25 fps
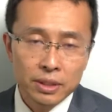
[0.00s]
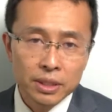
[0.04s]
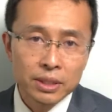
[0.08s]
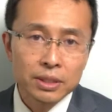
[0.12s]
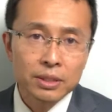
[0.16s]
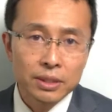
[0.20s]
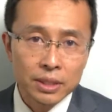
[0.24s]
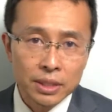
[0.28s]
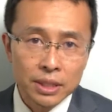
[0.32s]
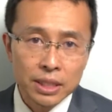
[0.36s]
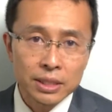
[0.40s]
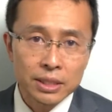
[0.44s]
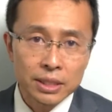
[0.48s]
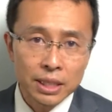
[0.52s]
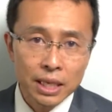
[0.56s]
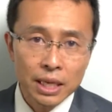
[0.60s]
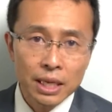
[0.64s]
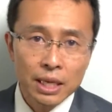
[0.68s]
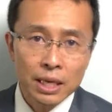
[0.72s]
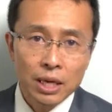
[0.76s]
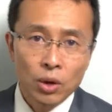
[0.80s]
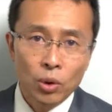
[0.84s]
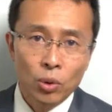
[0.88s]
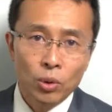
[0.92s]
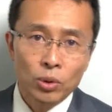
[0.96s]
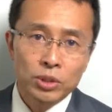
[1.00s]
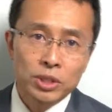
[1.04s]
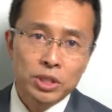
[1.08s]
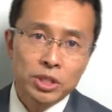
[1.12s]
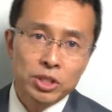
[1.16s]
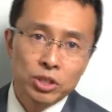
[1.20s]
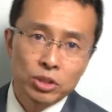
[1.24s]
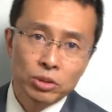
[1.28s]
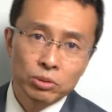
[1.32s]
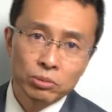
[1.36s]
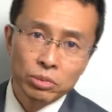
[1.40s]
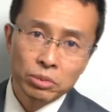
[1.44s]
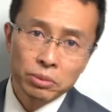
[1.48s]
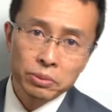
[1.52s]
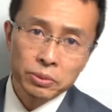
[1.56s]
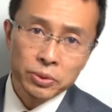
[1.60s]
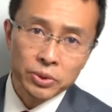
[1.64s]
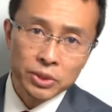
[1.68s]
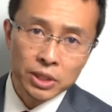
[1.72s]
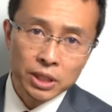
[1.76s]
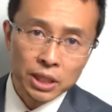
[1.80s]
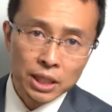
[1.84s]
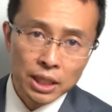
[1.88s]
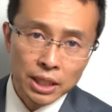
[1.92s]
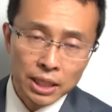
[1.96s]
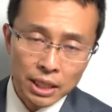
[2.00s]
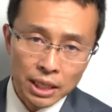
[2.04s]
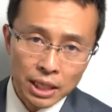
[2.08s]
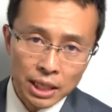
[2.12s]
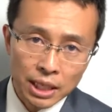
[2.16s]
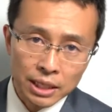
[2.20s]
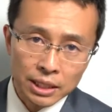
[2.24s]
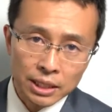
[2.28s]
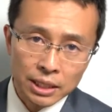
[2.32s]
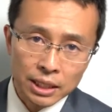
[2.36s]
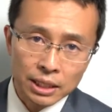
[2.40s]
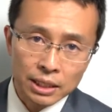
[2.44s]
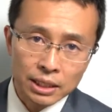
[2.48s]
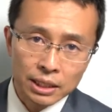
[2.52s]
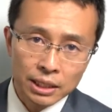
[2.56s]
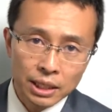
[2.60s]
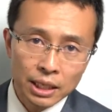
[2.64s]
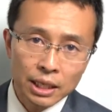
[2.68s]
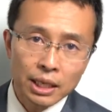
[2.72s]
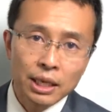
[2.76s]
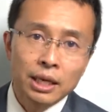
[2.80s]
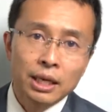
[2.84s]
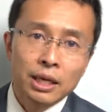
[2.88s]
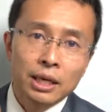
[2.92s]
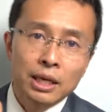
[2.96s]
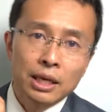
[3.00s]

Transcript: ぎずにですね、本質の部分をしっかり書いてあって、